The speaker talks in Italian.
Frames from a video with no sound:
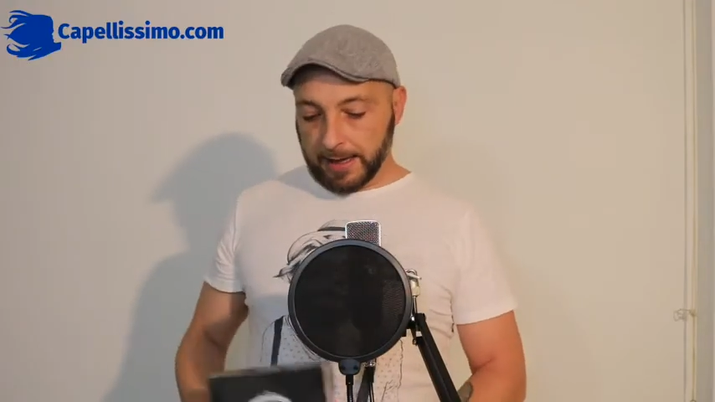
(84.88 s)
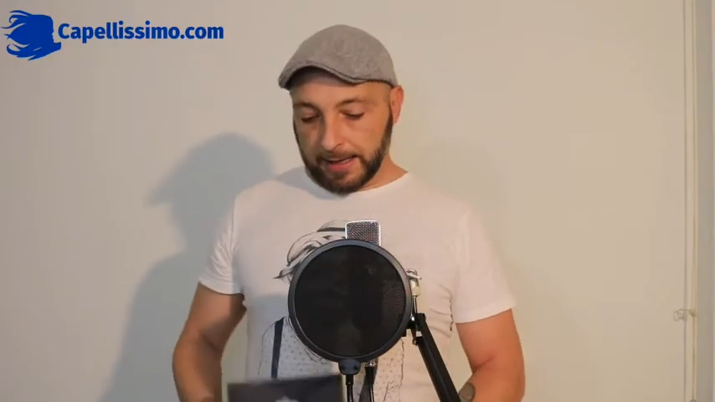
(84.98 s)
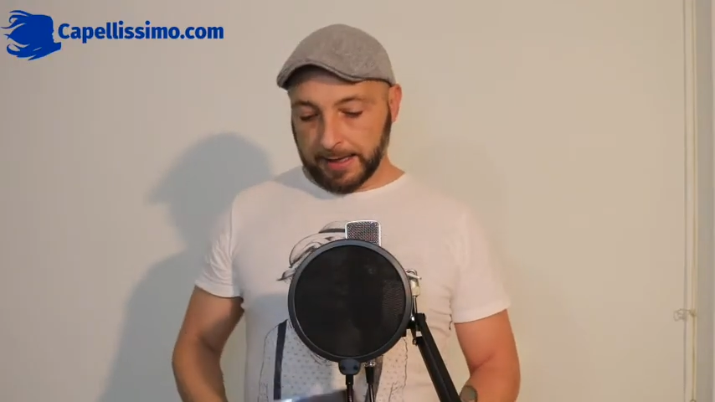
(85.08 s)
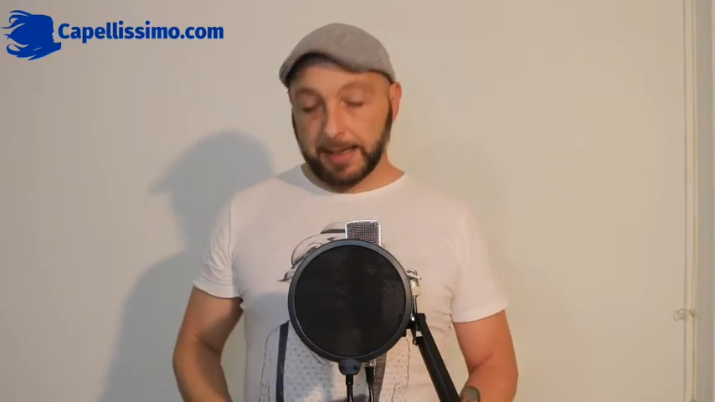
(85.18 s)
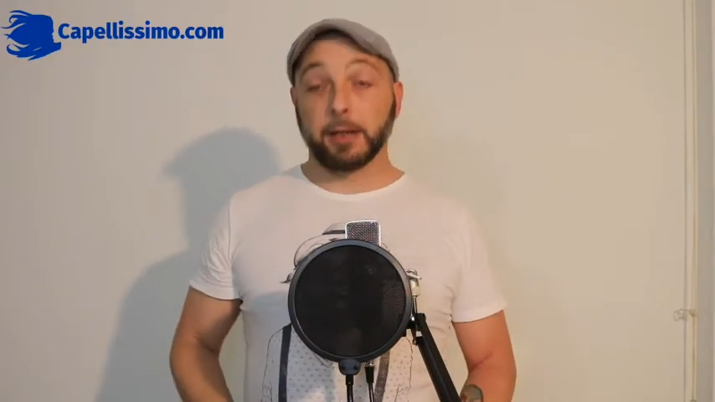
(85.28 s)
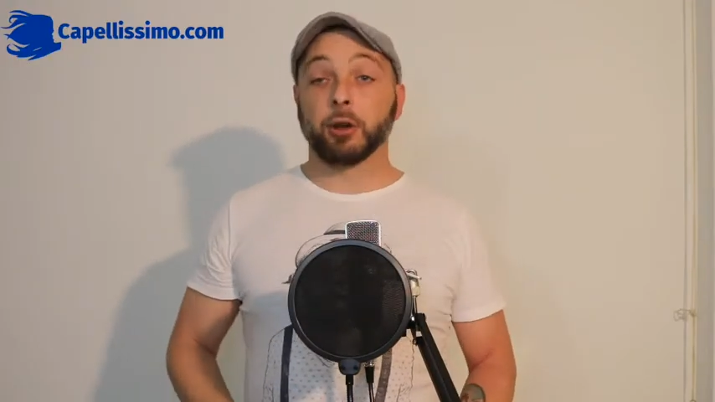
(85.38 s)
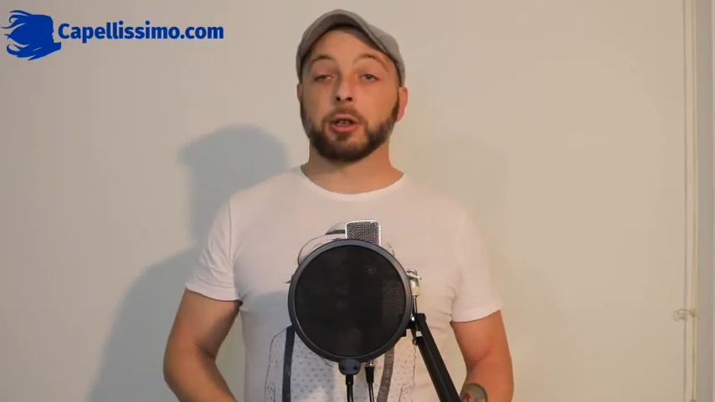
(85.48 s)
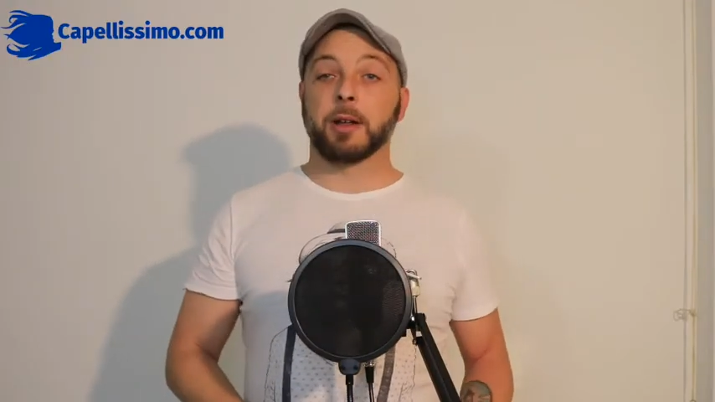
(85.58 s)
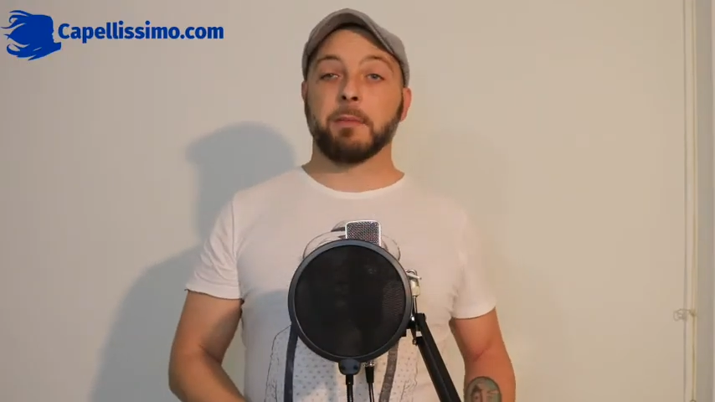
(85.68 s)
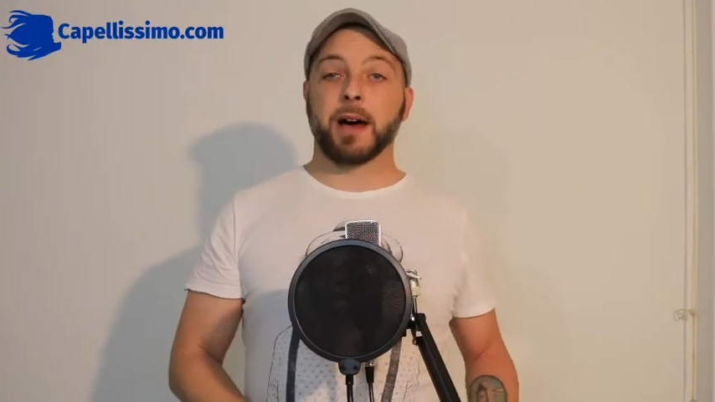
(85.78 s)
eh,
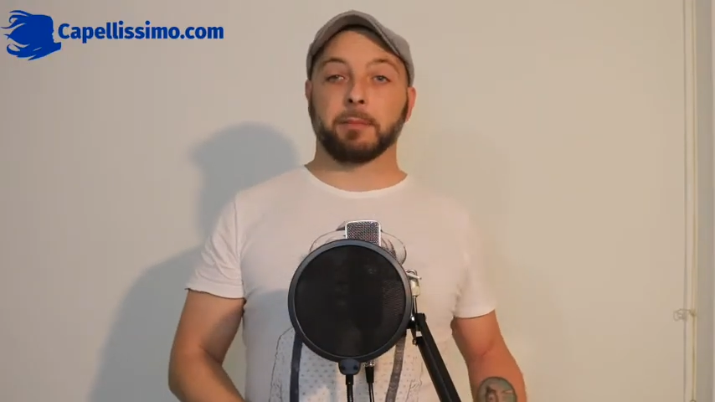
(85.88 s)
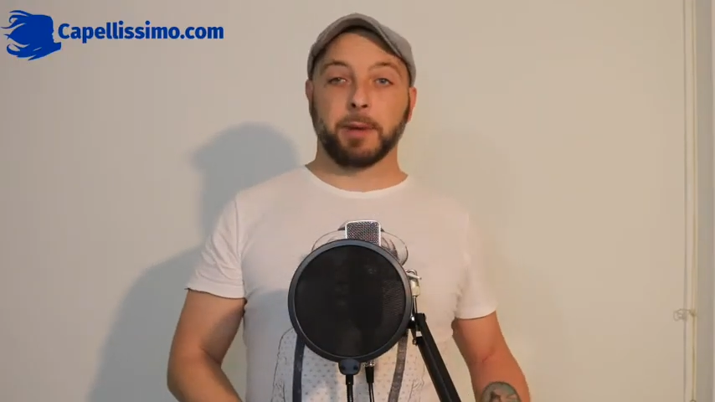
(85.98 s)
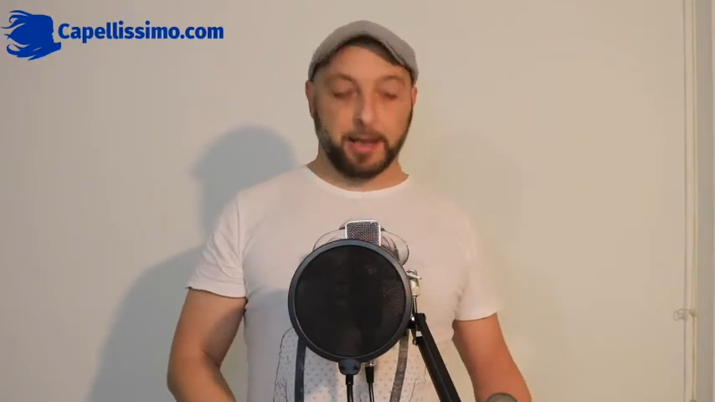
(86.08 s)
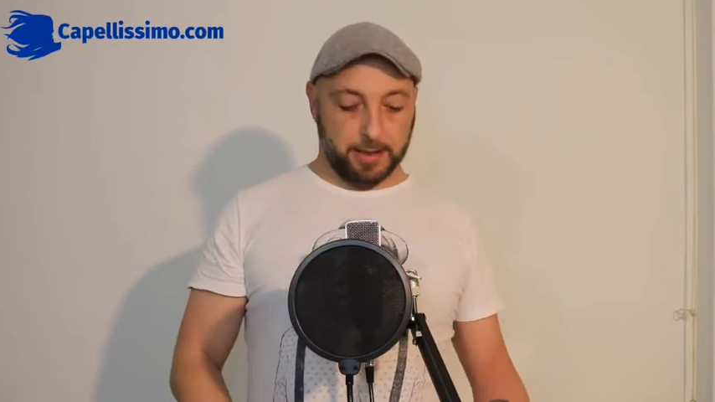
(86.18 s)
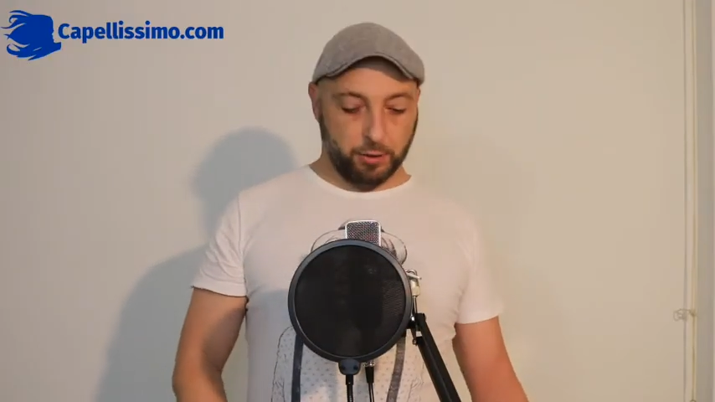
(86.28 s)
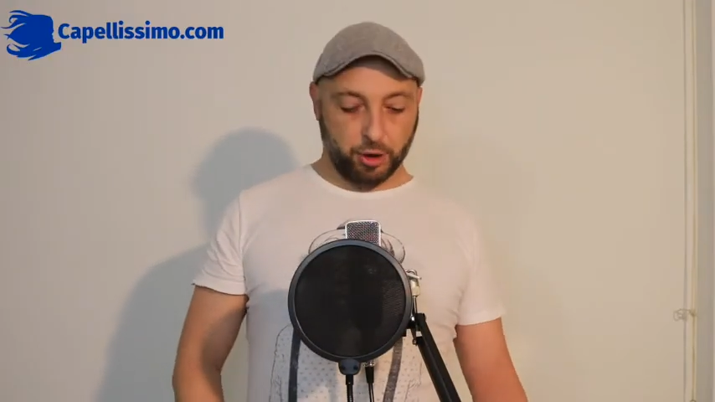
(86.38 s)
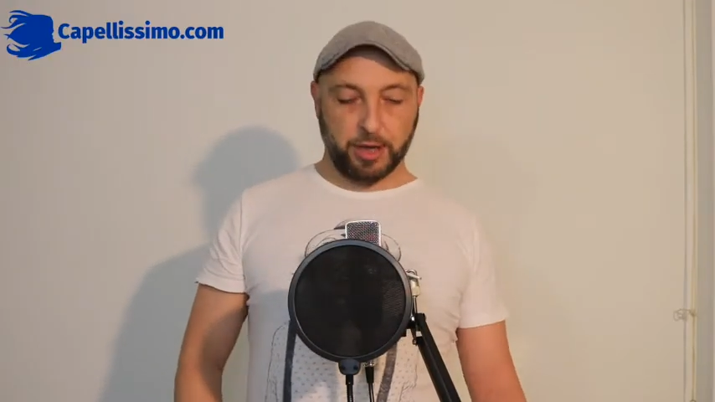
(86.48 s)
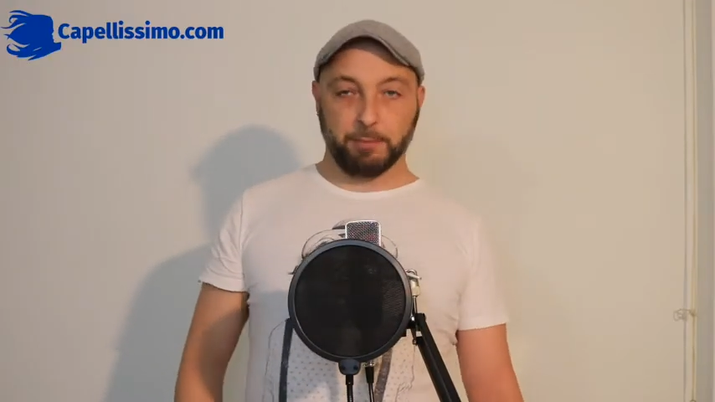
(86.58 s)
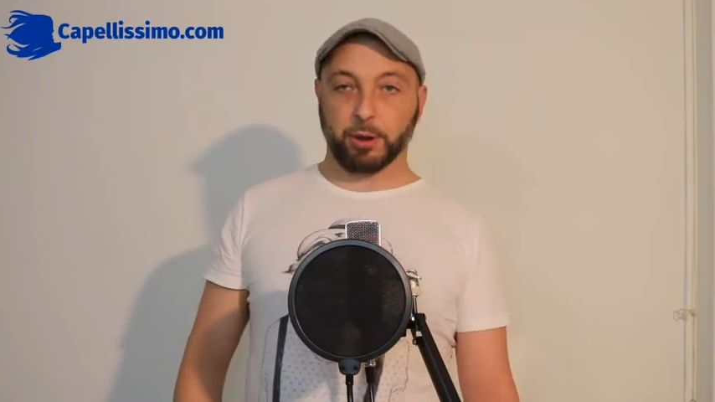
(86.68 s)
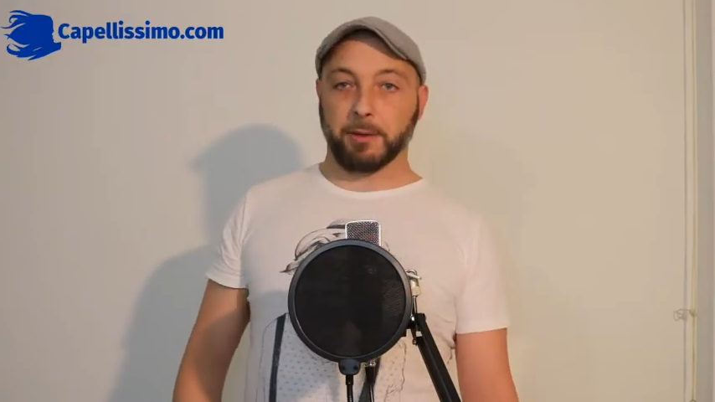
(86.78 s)
l'olio da barba e lo
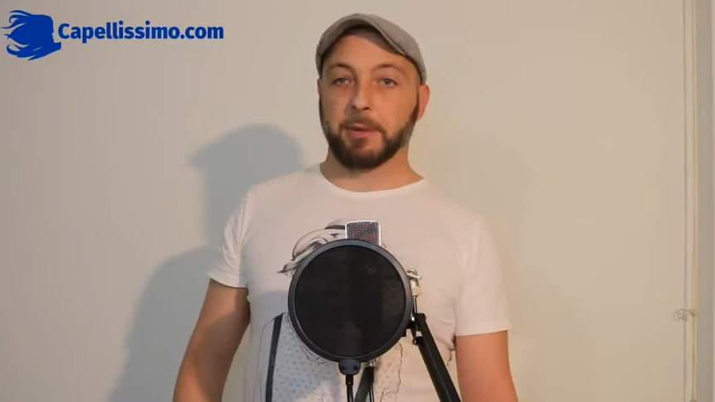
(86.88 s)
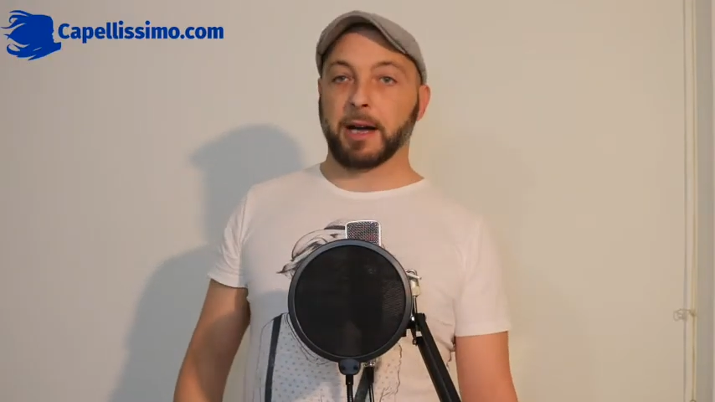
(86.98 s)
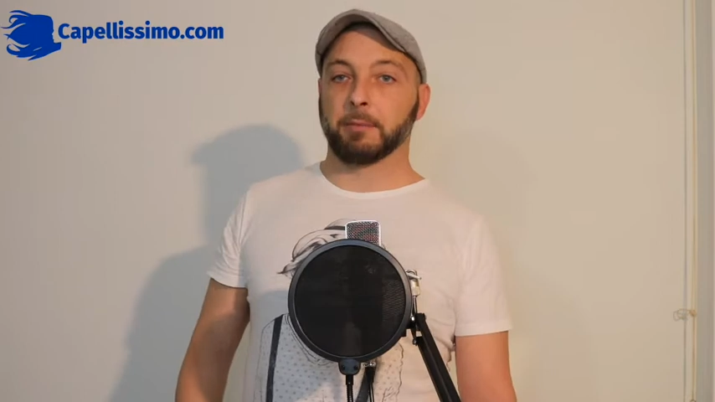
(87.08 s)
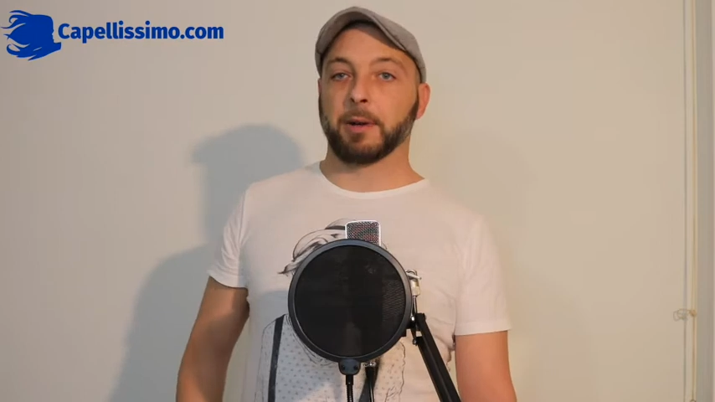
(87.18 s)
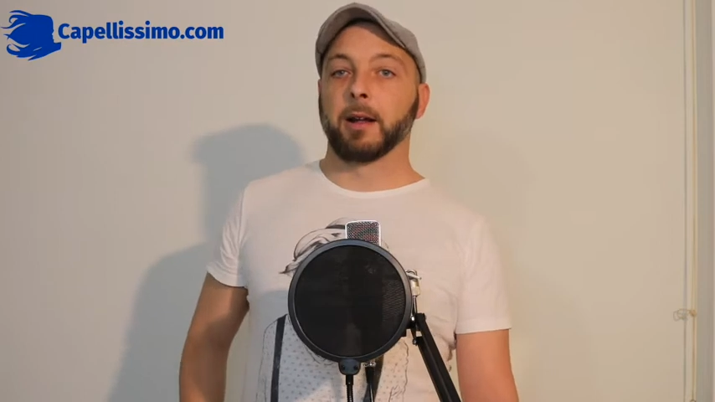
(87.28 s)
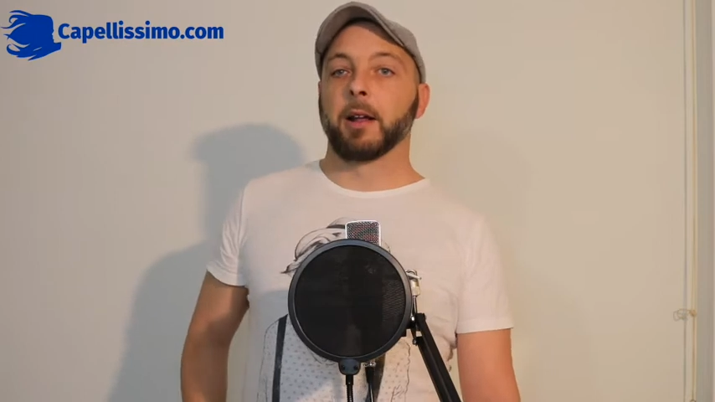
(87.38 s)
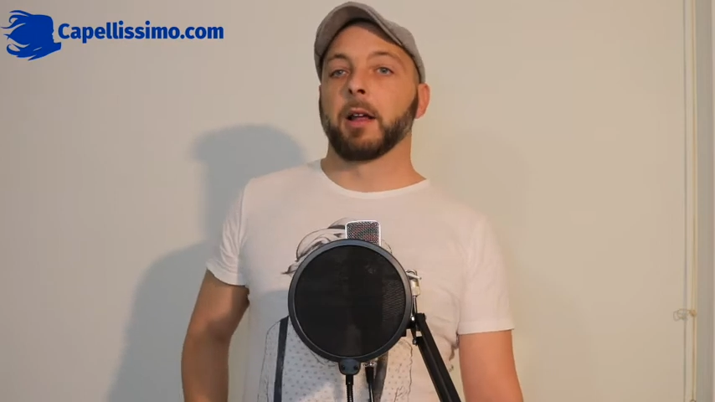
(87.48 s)
shampoo da barba.